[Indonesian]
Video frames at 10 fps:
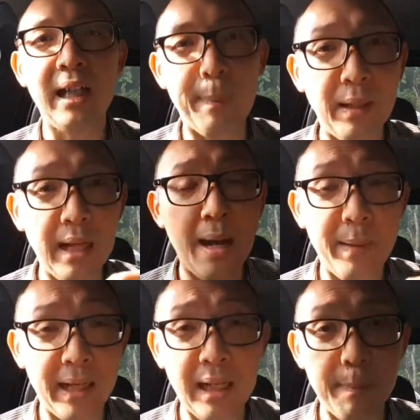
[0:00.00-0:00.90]
kenapa
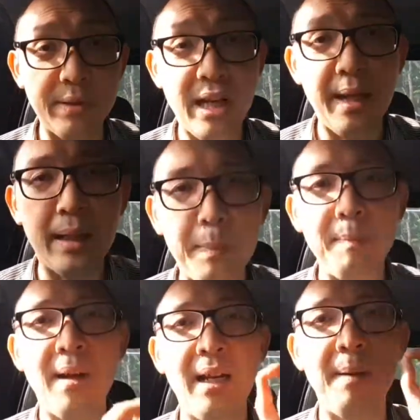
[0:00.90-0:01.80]
mereka nggak percaya
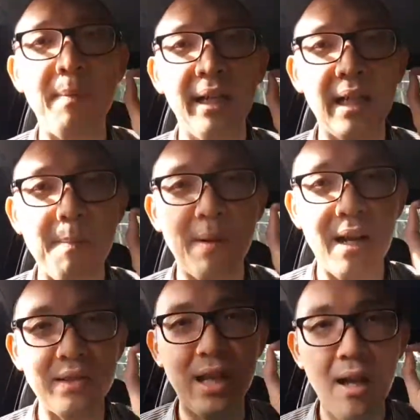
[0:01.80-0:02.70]
tapi malah mereka
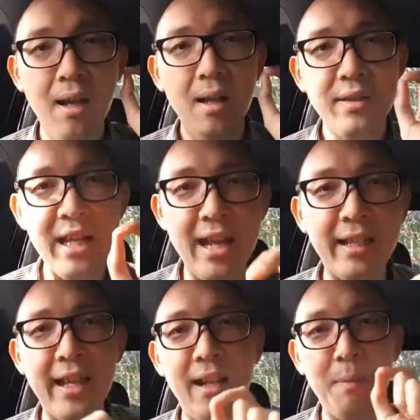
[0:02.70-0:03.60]
merasa
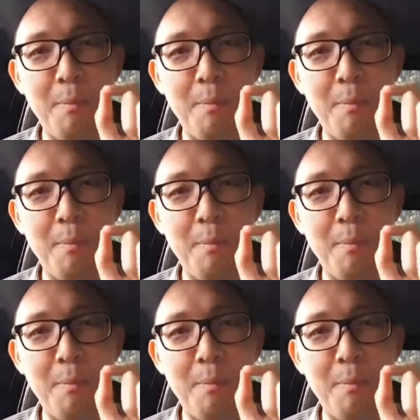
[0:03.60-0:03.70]
jengkel